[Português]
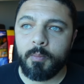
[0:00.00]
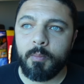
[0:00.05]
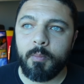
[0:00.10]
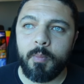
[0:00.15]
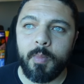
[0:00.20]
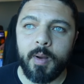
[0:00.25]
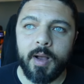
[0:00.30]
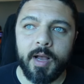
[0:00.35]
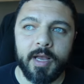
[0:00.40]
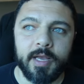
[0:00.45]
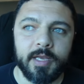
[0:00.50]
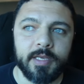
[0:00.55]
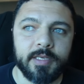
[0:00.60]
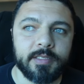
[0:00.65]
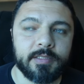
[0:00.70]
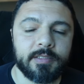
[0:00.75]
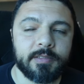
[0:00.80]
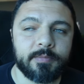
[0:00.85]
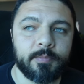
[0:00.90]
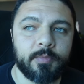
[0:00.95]

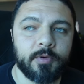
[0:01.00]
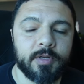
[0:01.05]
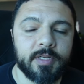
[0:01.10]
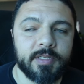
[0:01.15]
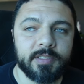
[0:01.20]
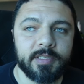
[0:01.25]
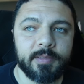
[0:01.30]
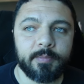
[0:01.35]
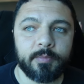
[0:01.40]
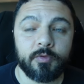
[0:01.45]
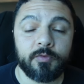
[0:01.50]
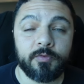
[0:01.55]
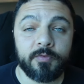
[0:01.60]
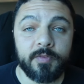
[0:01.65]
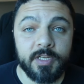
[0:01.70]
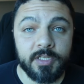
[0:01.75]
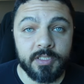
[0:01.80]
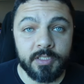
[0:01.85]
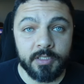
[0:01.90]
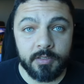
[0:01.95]
Mas, por exemplo,
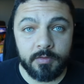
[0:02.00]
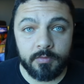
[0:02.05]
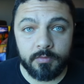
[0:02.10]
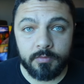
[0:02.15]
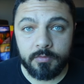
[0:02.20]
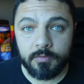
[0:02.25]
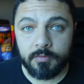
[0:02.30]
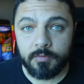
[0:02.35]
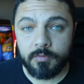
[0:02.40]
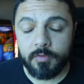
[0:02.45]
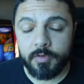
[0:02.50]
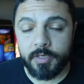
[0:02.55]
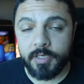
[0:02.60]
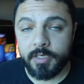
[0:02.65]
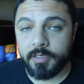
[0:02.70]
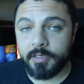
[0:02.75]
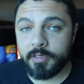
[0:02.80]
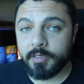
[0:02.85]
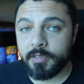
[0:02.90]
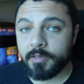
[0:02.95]
feijão o
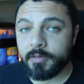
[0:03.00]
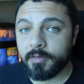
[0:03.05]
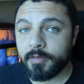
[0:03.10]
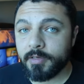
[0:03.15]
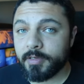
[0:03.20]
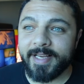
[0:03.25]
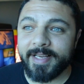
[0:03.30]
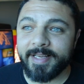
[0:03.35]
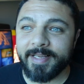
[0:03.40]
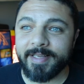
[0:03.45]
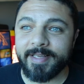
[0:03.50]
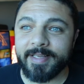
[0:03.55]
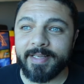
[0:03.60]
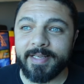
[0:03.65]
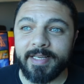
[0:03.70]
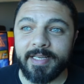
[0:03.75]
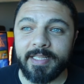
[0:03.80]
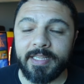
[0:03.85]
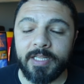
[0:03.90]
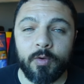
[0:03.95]
que
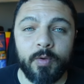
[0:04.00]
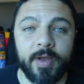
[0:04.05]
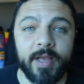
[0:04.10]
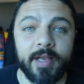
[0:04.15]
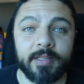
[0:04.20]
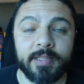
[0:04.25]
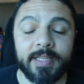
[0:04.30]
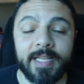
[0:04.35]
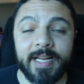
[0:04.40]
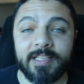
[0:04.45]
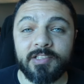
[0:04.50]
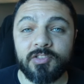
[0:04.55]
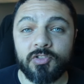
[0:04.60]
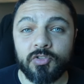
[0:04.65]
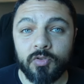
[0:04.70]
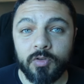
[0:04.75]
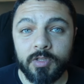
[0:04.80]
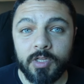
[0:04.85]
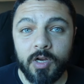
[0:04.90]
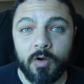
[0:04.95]
é, não é
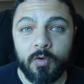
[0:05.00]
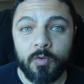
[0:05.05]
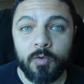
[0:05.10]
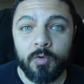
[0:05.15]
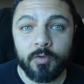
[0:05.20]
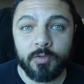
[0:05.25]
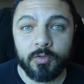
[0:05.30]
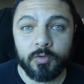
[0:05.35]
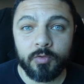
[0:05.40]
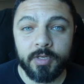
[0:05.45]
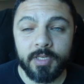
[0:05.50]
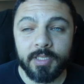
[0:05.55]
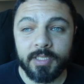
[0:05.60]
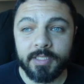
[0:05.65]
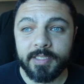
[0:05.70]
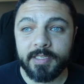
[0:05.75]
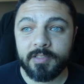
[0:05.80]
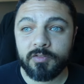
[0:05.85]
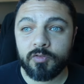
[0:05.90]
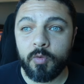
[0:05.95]
tradicional do
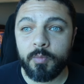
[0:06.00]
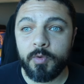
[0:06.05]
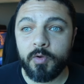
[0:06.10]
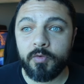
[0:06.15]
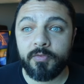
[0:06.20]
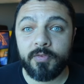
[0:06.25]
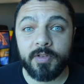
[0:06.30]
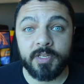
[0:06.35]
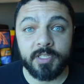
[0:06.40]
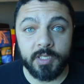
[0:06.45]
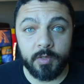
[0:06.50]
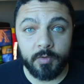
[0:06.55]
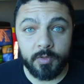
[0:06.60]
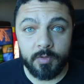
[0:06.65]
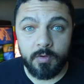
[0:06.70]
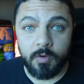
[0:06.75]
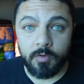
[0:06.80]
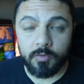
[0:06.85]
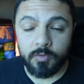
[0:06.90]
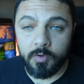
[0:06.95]
irlandês comer o feijão
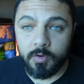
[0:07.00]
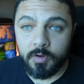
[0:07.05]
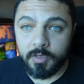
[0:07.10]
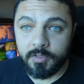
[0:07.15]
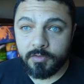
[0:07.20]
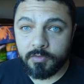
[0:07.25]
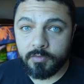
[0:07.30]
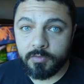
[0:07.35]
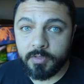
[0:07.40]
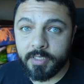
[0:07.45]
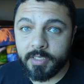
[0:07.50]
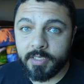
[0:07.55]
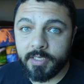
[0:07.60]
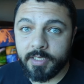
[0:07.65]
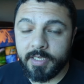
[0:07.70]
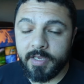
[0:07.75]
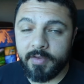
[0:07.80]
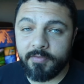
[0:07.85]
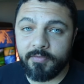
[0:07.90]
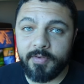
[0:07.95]
igual o nosso, né?
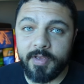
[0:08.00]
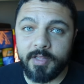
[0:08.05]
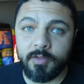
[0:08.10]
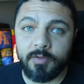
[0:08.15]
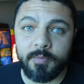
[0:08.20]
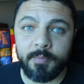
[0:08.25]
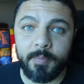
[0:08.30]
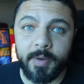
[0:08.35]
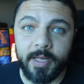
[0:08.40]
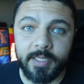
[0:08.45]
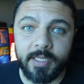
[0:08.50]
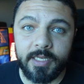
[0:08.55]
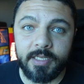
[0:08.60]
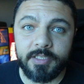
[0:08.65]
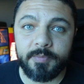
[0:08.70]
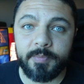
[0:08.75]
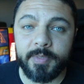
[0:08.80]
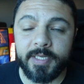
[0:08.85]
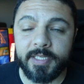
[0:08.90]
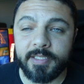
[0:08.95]
Que é feito em panela
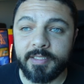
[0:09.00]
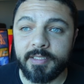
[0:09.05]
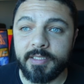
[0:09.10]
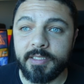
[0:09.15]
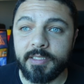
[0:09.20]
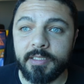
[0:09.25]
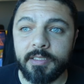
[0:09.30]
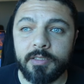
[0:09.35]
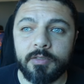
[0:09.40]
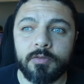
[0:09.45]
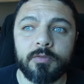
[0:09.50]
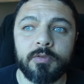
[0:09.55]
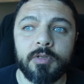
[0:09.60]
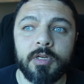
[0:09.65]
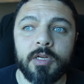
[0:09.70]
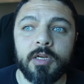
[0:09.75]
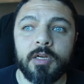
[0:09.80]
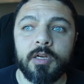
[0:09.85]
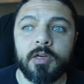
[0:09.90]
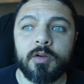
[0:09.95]
de pressão,
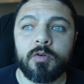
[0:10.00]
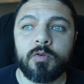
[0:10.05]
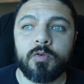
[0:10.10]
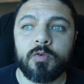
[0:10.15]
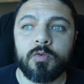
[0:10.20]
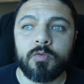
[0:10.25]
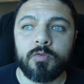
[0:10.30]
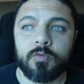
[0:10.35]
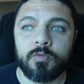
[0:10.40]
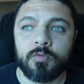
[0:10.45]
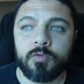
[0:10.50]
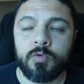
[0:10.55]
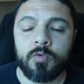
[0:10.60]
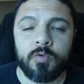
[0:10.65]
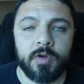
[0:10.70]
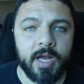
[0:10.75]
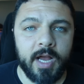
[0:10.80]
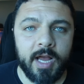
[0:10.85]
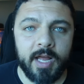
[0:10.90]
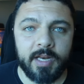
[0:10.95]
com,
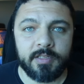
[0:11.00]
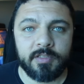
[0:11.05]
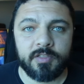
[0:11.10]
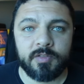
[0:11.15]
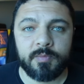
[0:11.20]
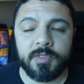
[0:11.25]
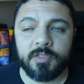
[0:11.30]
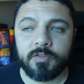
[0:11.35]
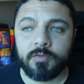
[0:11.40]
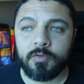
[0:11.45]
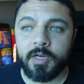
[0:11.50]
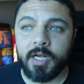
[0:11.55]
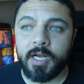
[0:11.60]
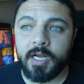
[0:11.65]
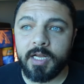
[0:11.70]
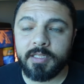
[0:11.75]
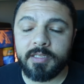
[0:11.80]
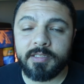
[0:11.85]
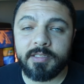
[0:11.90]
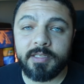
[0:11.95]
com carnes
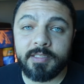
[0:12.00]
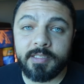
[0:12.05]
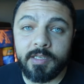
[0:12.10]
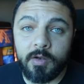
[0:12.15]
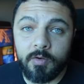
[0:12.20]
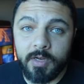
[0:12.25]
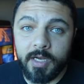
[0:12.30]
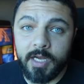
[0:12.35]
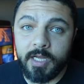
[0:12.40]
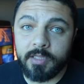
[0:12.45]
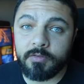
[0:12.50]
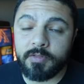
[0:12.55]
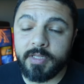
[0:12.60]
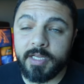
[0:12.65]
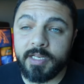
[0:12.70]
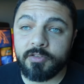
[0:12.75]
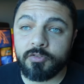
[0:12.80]
misturadas e salgado, né?